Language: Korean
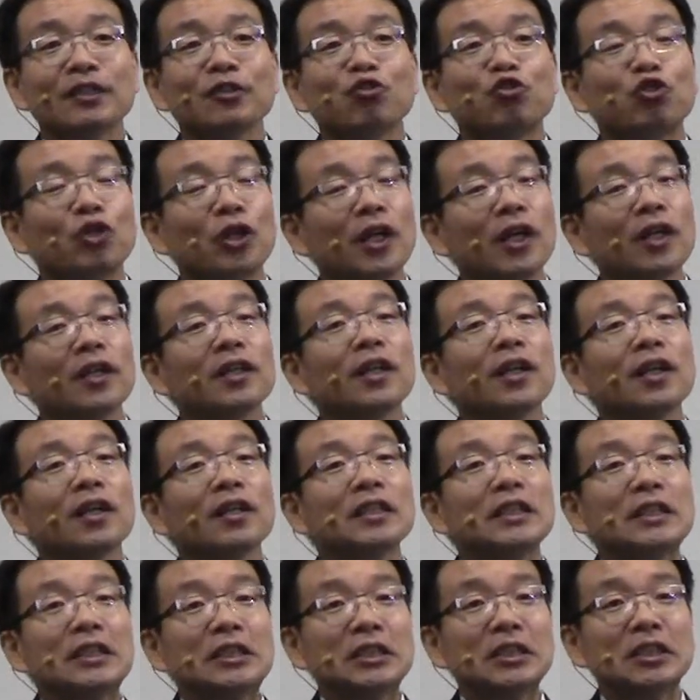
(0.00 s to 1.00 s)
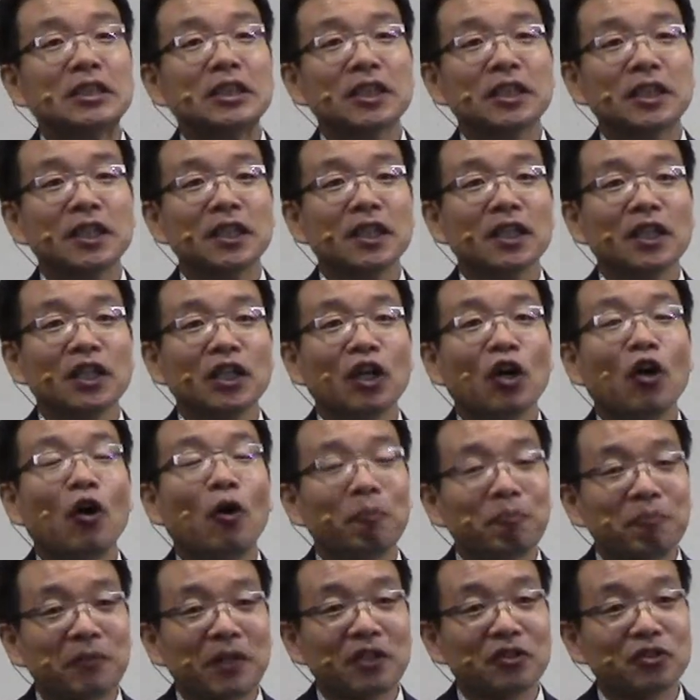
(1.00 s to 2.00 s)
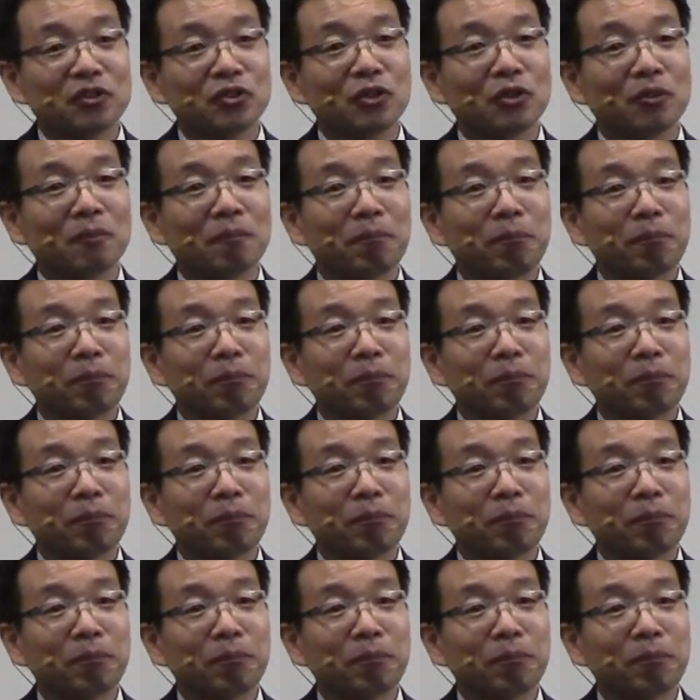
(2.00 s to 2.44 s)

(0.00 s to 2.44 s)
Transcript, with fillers: 죄에 대한 인식이 없겠죠.